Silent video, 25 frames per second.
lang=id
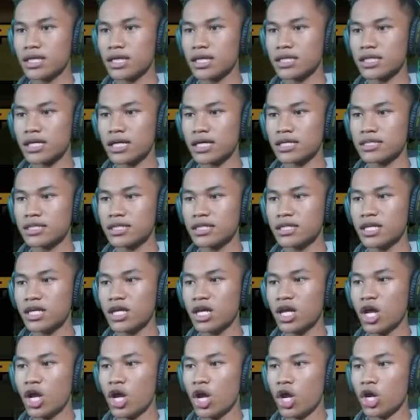kita ke
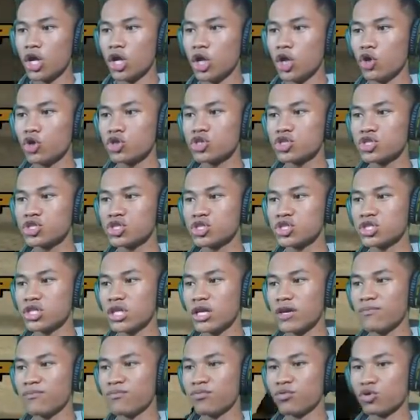sini Los
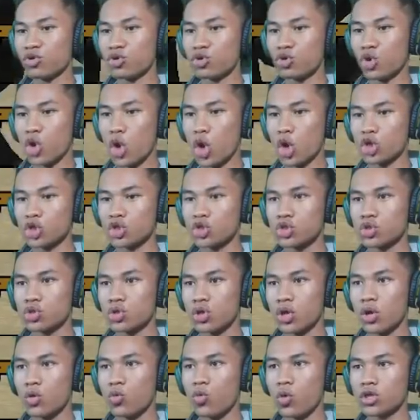
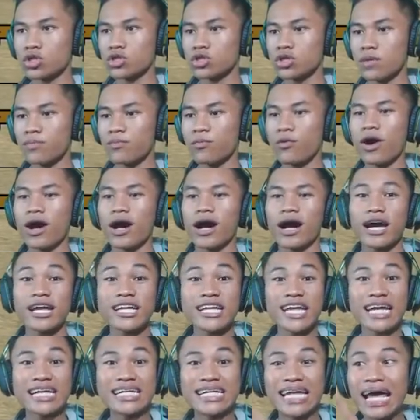Sepuros. Eh WhatsApp wah
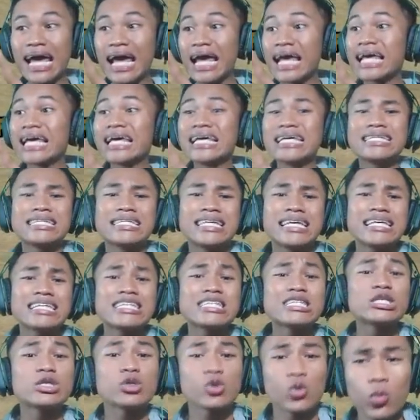kan ada si
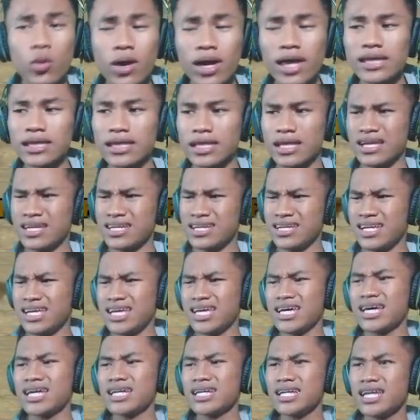Sweet
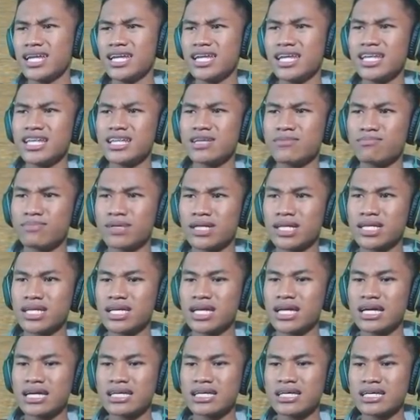ini kan ini
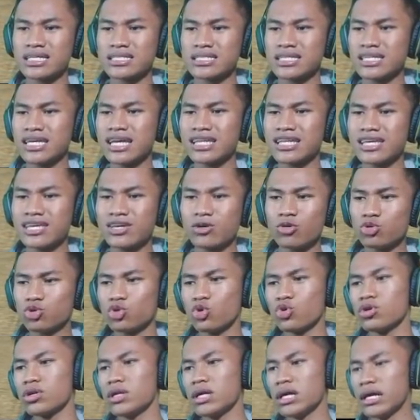temennya sejatinya
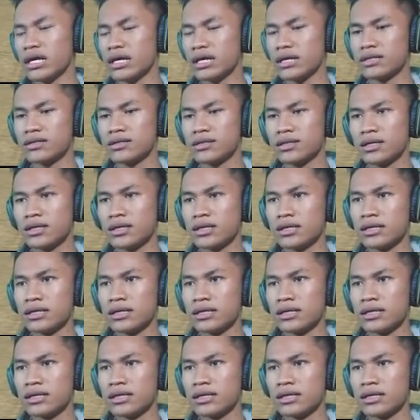ucok lah ya kan.